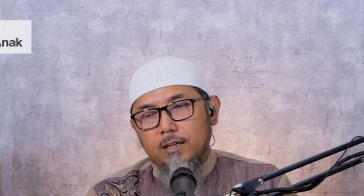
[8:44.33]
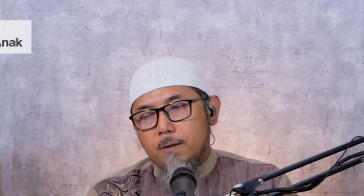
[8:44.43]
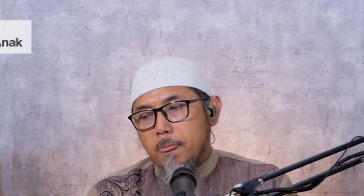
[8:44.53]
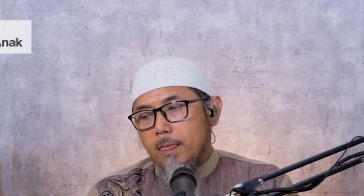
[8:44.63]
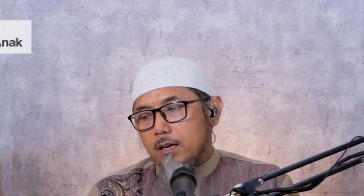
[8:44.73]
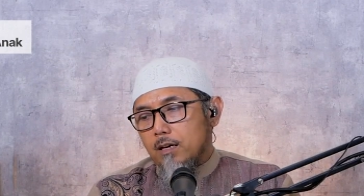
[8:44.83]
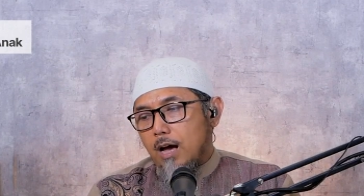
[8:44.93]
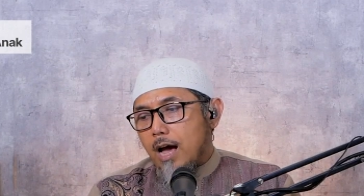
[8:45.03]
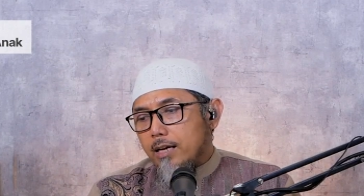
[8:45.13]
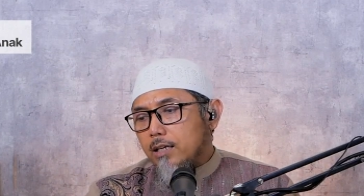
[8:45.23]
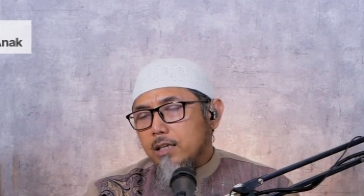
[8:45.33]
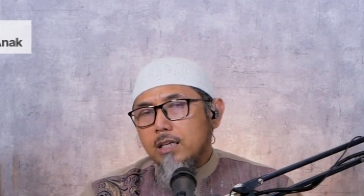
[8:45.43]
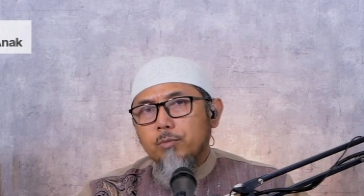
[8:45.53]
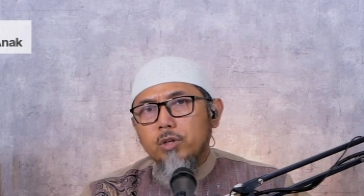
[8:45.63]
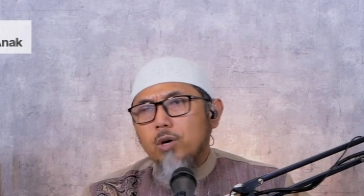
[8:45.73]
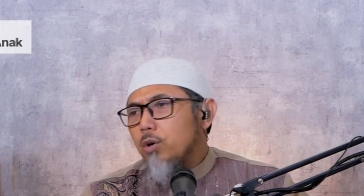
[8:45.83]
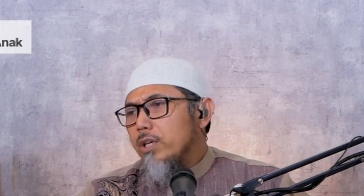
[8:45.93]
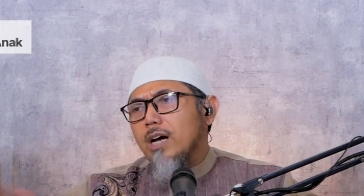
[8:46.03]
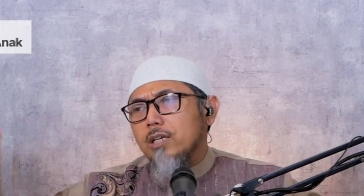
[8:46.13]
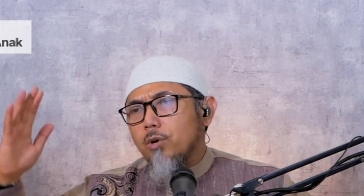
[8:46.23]
nih ayah dan ibu ini
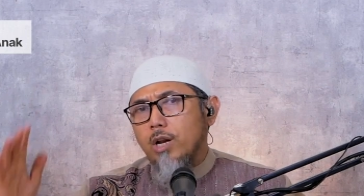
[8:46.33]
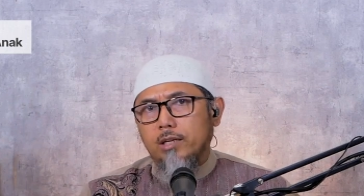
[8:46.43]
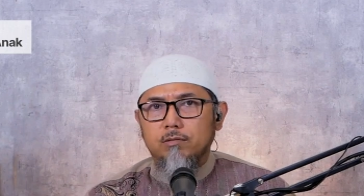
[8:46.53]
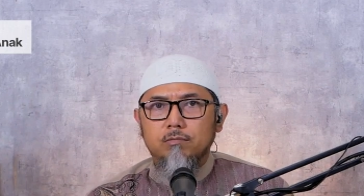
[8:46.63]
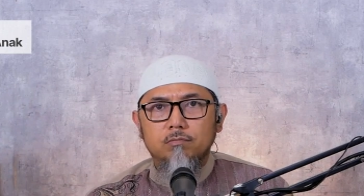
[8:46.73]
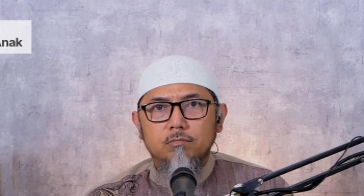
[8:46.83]
orang yang nggak sholat